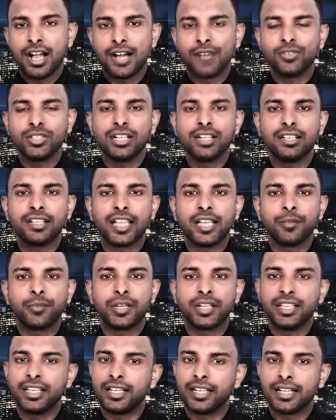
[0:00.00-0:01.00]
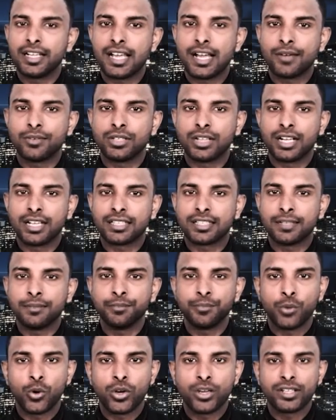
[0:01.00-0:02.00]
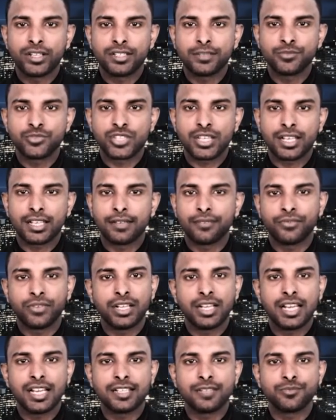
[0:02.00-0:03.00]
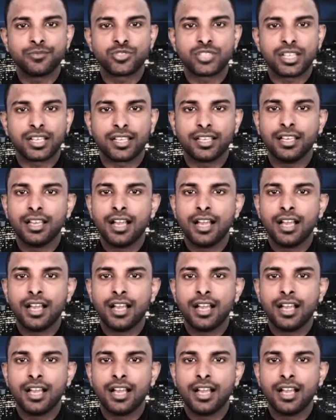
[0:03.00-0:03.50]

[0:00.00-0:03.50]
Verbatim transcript: அவர்களுக்கு ஏற்பட்ட இரண்டாவது அழுத்தம் போலண்டும் சரி பின்லாண்டும் சரி